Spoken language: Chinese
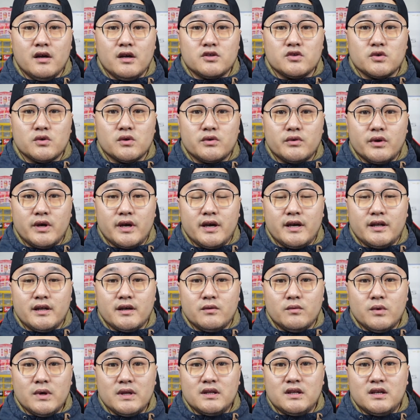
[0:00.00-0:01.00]
中国队
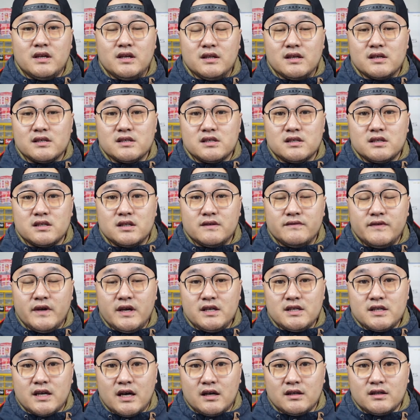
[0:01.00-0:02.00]
的问题呢，是
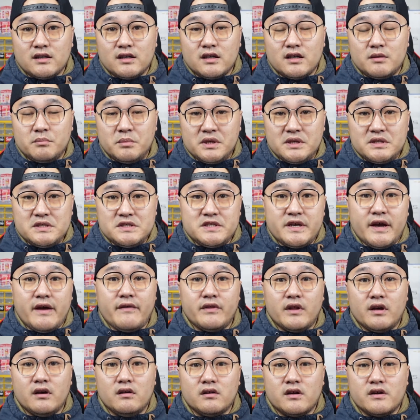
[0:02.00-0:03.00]
非常的明显
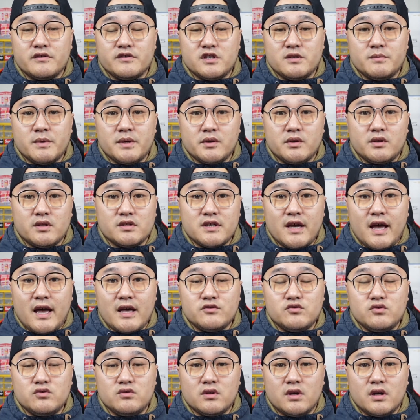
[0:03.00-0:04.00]
的，跟日本队的差
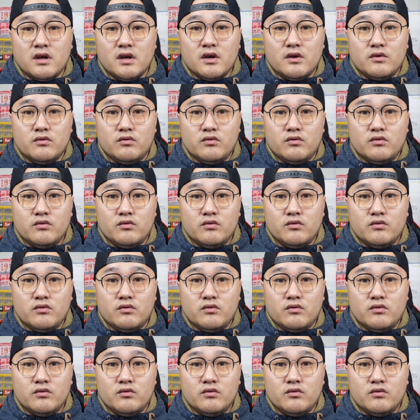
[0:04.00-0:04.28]
距呢，